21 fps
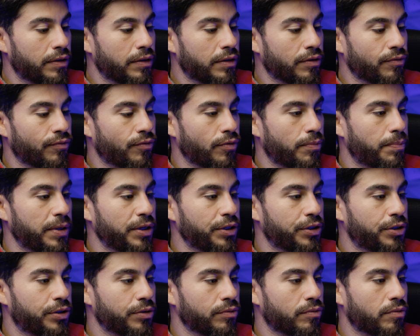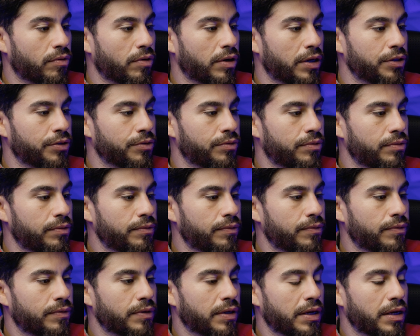Então vou preencher o código,
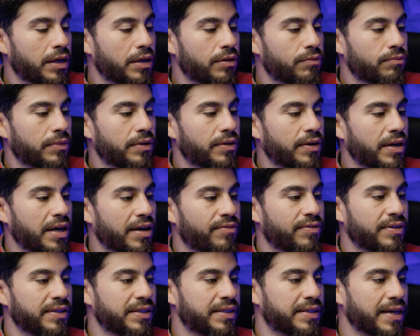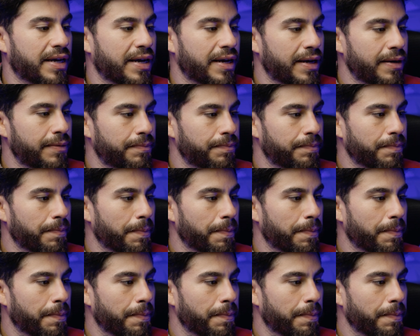avançar.